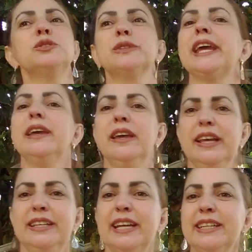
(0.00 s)
viu, né?
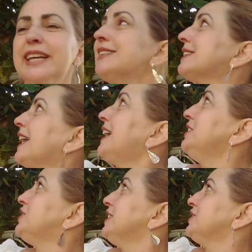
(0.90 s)
E aqui
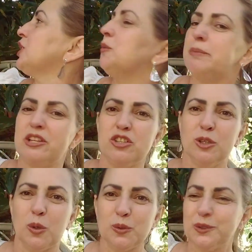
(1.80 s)
atrás, gente, é um pé de
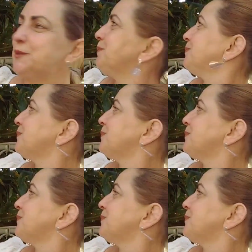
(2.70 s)
louro.